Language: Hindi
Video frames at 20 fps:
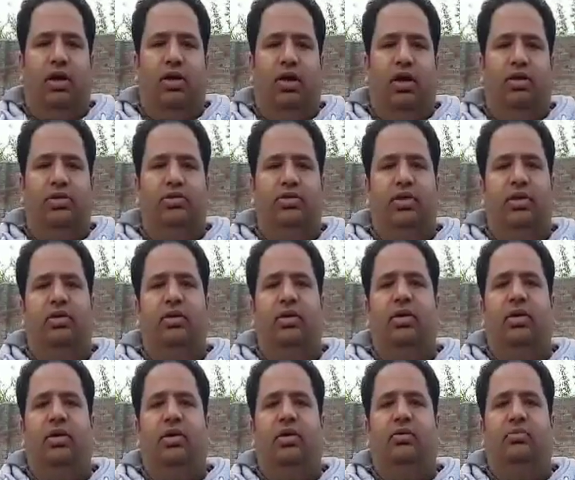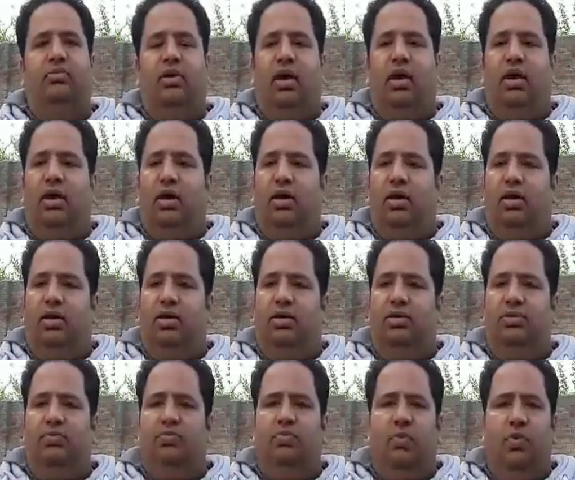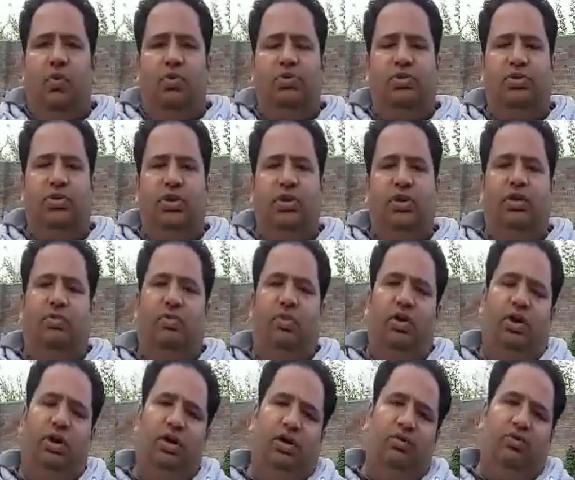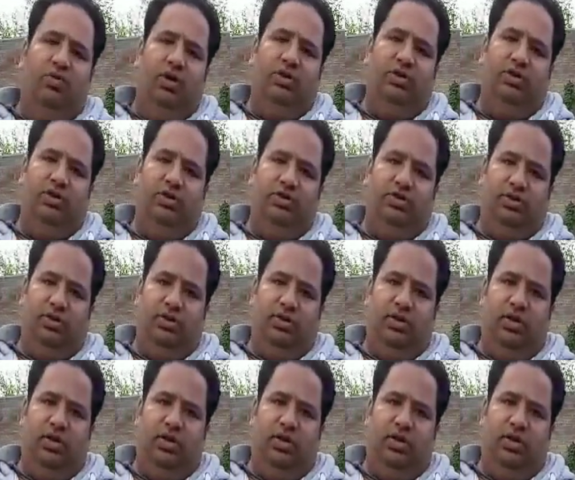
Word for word: against the most senior political voices